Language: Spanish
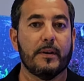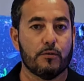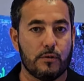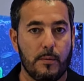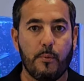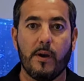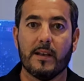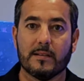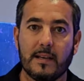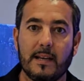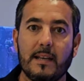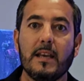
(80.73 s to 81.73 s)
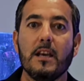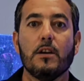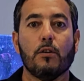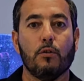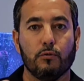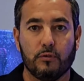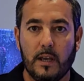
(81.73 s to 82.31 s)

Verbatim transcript: pero se puede hacer con